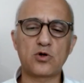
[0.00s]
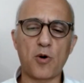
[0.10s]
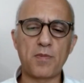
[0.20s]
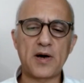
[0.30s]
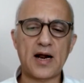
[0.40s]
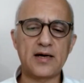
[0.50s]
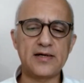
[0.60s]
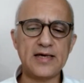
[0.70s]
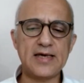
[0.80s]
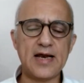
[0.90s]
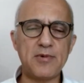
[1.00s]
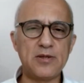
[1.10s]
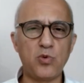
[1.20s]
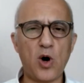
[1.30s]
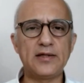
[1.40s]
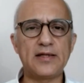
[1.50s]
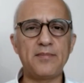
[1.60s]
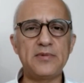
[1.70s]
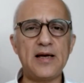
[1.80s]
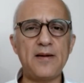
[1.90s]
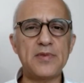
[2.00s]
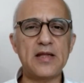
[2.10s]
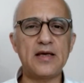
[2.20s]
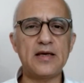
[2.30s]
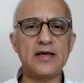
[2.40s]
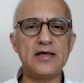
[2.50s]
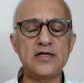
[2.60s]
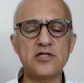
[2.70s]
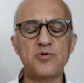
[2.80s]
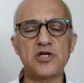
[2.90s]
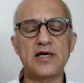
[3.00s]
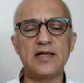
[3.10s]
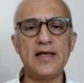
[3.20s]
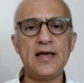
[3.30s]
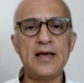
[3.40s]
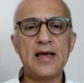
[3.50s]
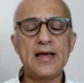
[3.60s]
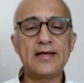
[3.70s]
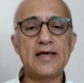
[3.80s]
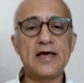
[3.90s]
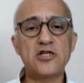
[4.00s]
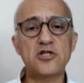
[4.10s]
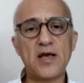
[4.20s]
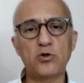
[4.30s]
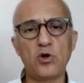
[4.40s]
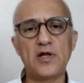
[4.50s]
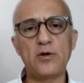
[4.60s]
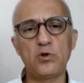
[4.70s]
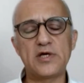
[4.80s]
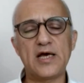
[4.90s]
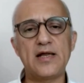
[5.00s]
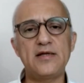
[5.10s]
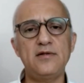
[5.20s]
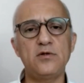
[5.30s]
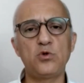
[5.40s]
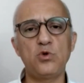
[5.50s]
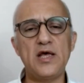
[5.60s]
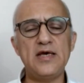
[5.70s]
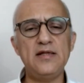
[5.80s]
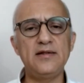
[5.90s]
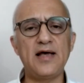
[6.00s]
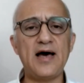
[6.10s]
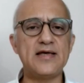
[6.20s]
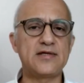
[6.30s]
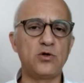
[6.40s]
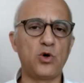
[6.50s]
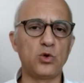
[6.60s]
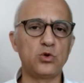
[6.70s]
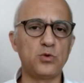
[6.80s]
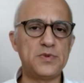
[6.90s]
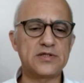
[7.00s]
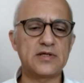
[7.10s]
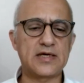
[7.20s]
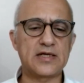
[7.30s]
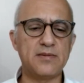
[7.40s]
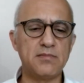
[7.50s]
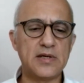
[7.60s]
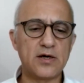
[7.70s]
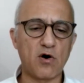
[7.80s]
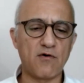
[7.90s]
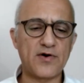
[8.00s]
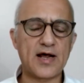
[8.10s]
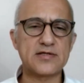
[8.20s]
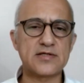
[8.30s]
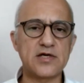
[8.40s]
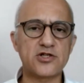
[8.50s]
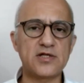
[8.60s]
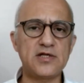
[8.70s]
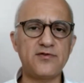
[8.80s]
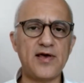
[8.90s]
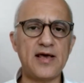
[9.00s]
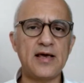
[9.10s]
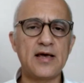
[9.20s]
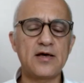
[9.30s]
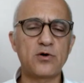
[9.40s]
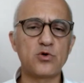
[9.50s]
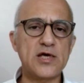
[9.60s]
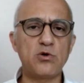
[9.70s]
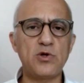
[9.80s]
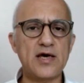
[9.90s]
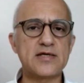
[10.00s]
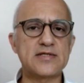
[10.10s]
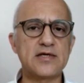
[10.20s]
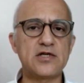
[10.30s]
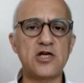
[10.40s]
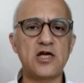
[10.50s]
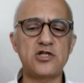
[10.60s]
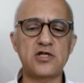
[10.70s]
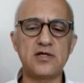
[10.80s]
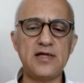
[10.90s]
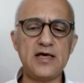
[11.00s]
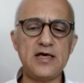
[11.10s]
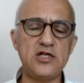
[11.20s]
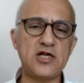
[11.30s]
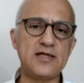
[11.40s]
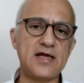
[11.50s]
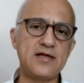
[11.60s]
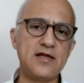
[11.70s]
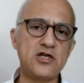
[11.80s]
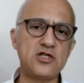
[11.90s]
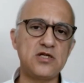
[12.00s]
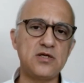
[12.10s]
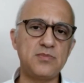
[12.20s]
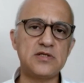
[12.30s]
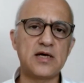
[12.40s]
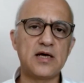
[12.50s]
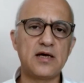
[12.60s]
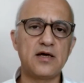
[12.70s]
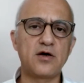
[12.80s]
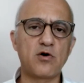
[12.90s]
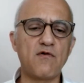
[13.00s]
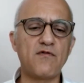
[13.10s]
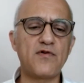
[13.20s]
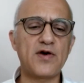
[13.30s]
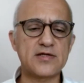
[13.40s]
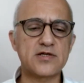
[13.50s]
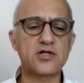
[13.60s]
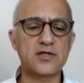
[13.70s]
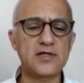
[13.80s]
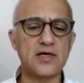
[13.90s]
COP kararlarına giremedi. Bu anlamda e, ilginç bir şekilde gelişmekte olan ülkelerin güneyin daha etkili olduğu bir iklim konferansı yaşadık ve kuzey-güney arasındaki çelişkinin de iyice derinleştiği bir konferans yaşadık